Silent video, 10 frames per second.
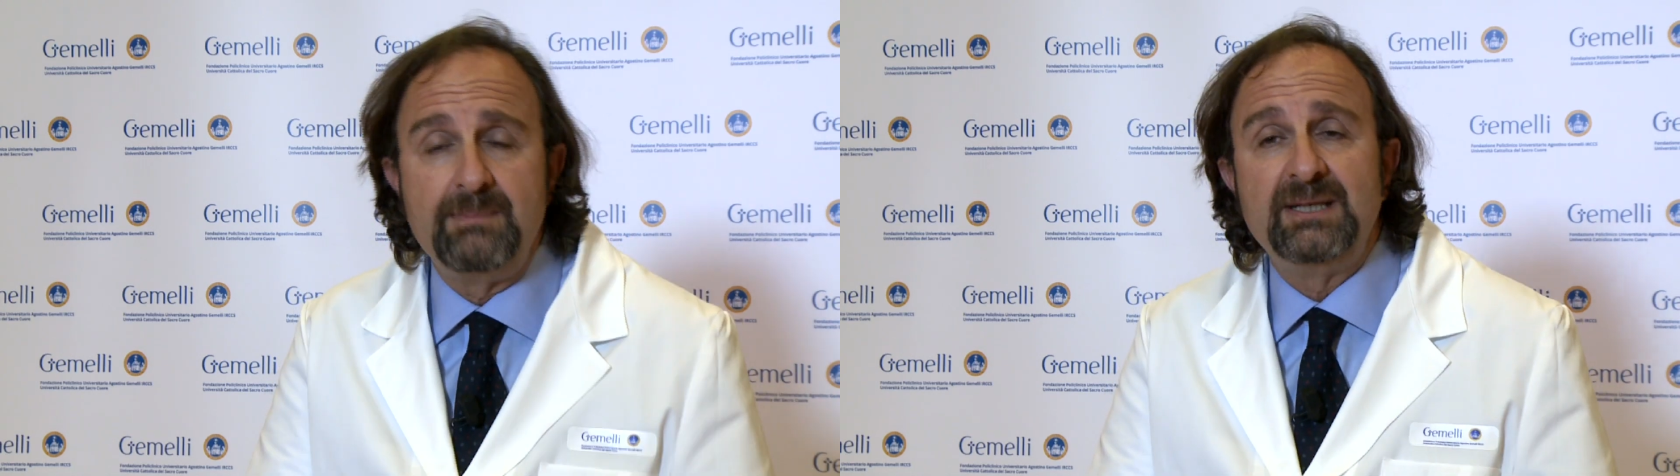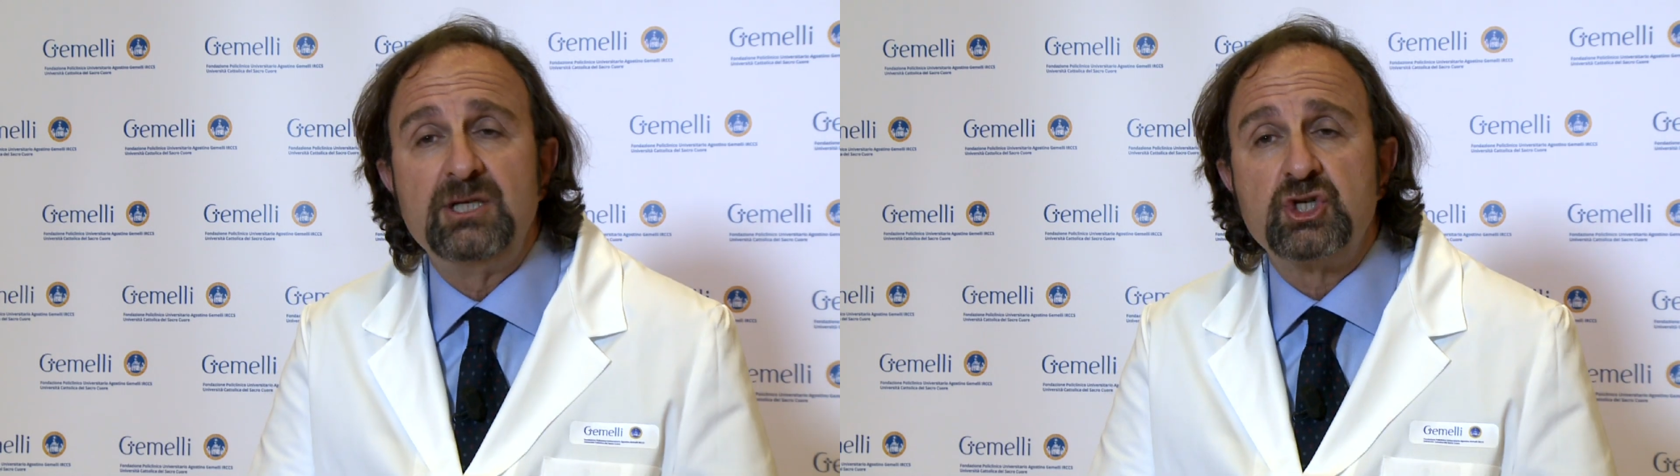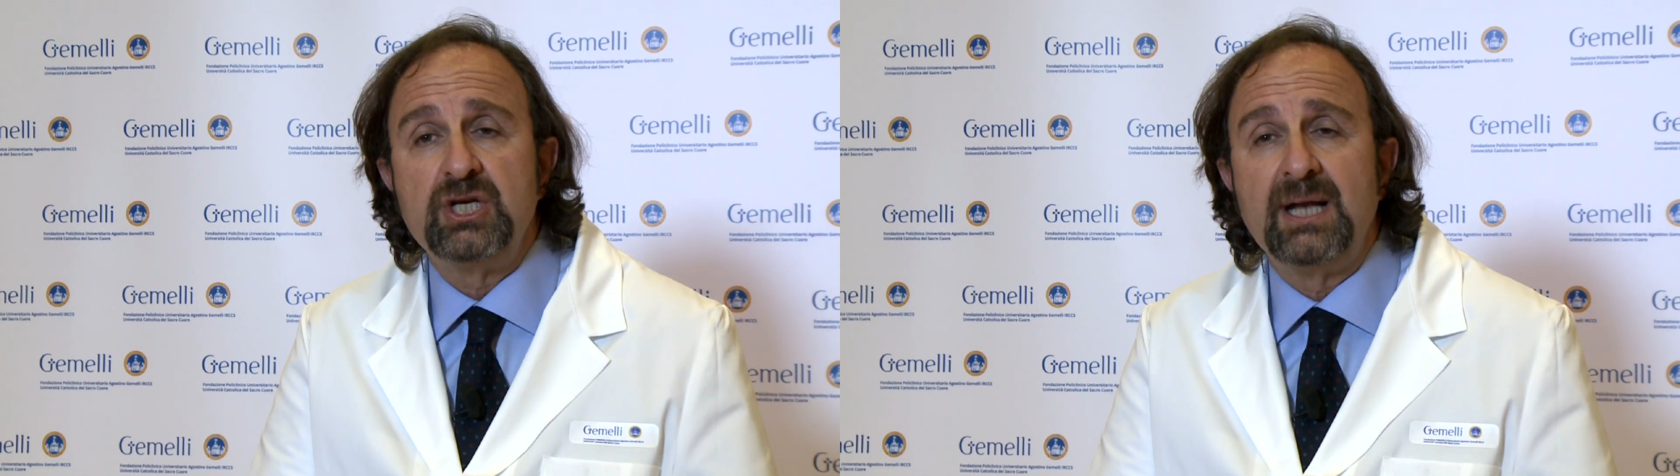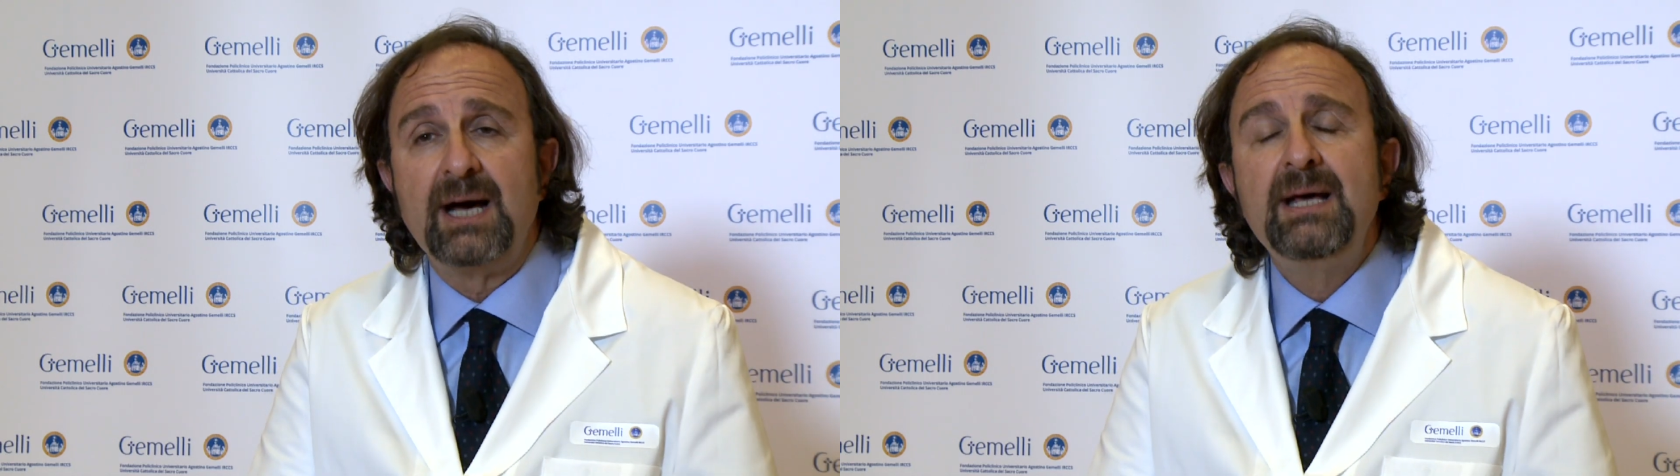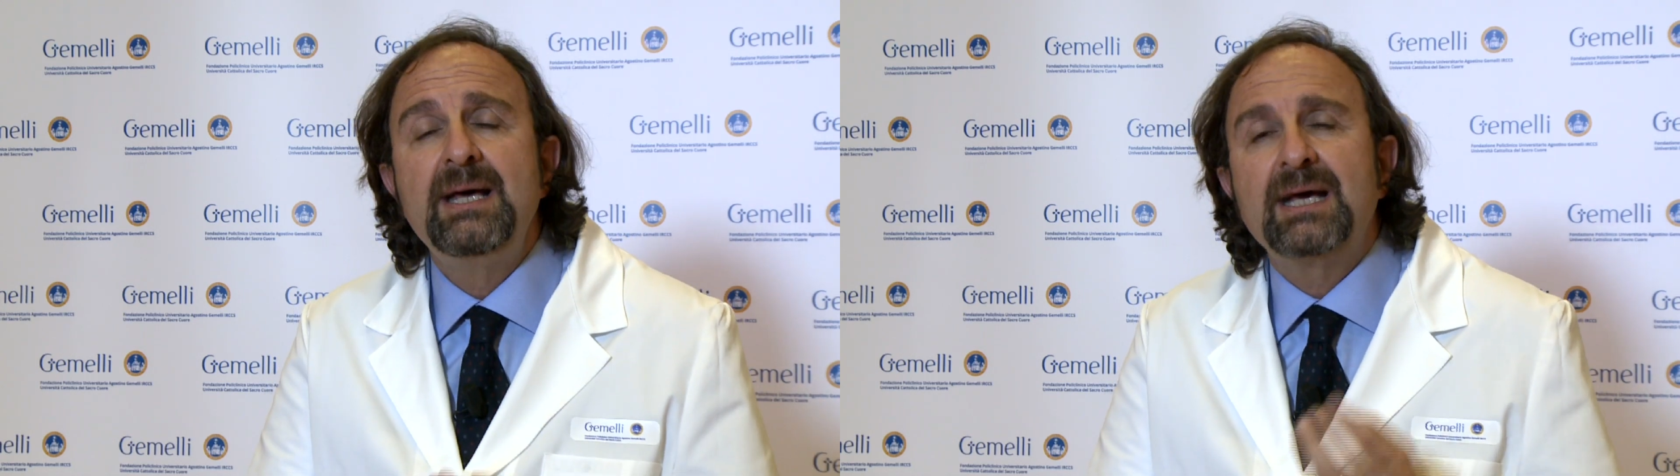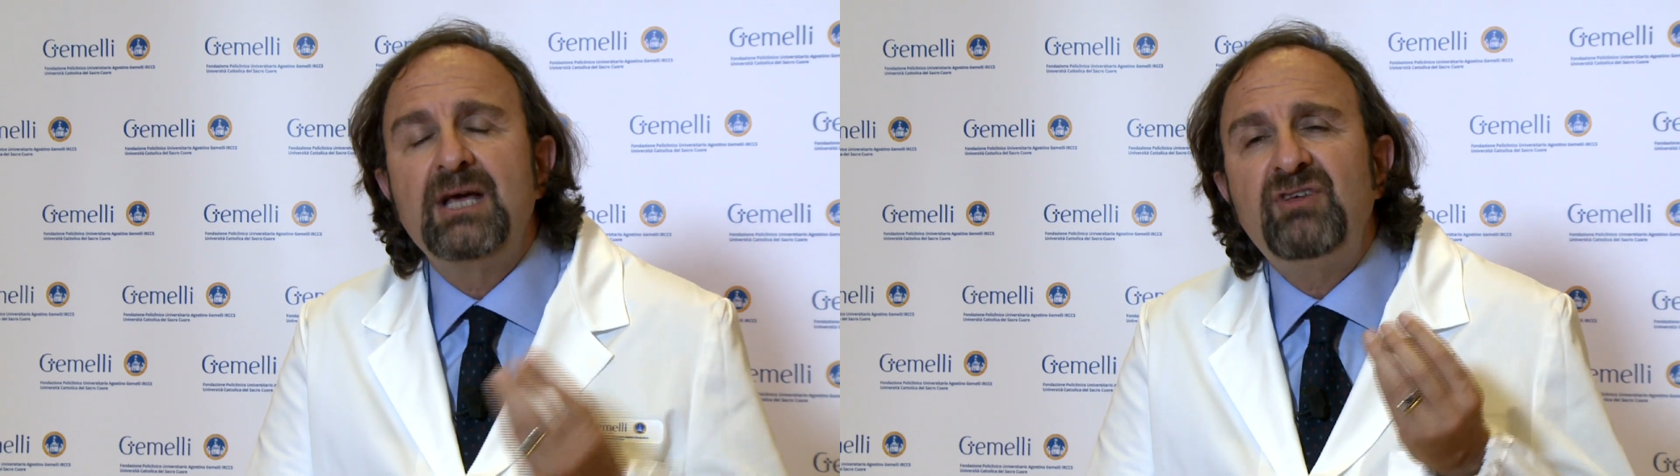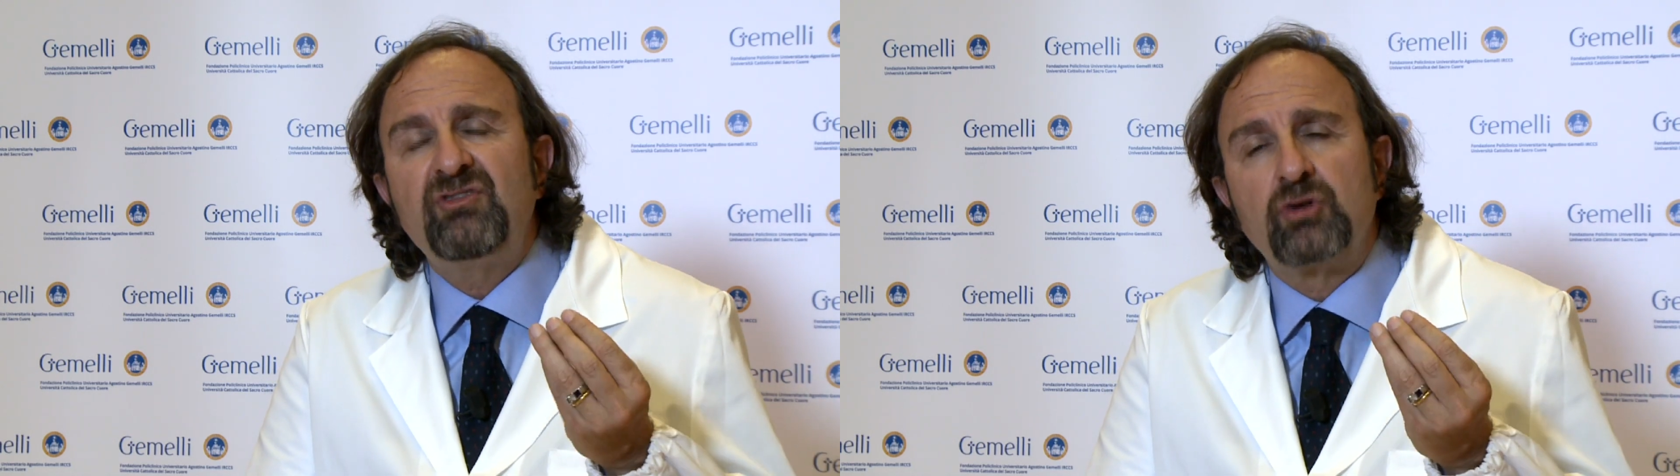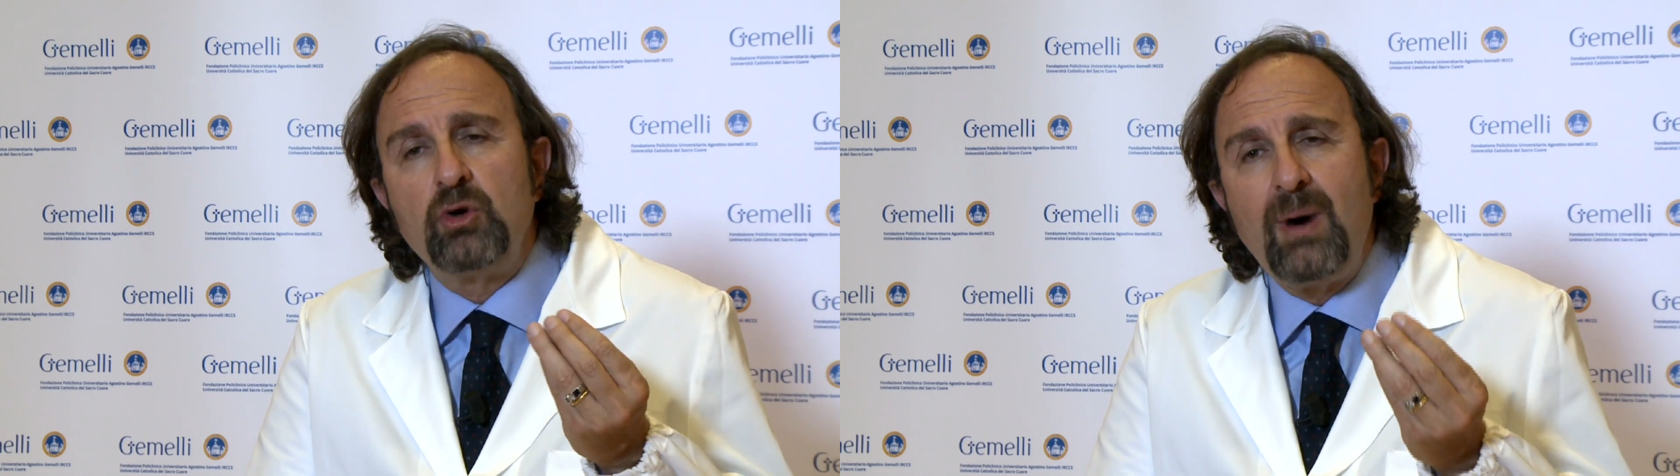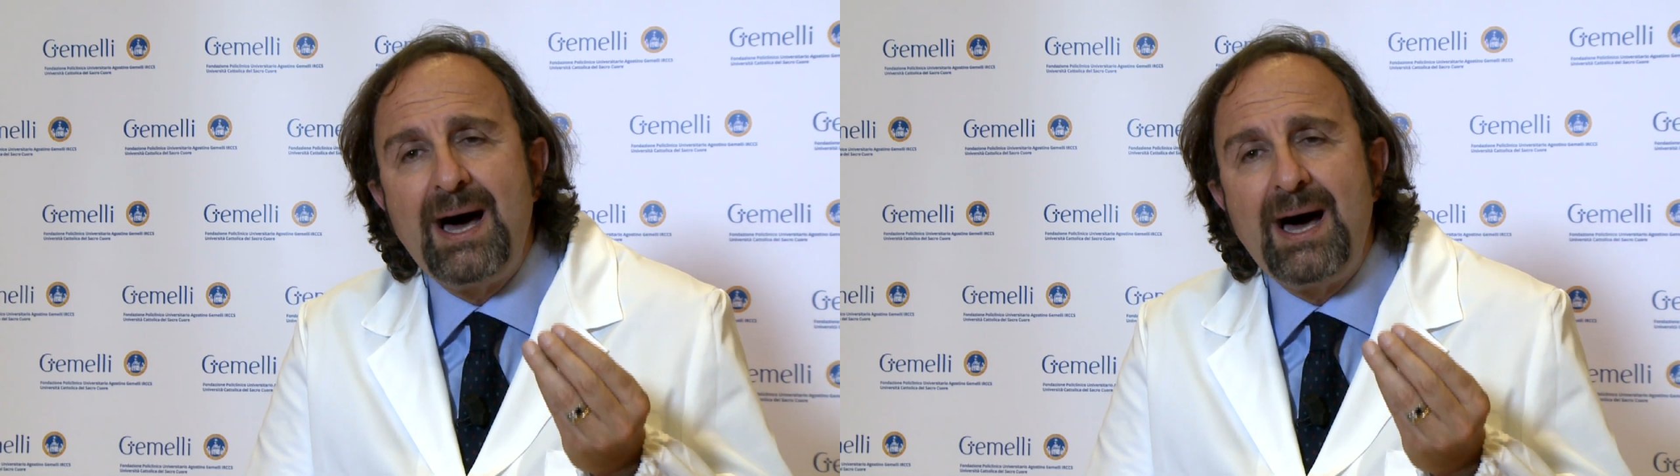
in medicina, che esistono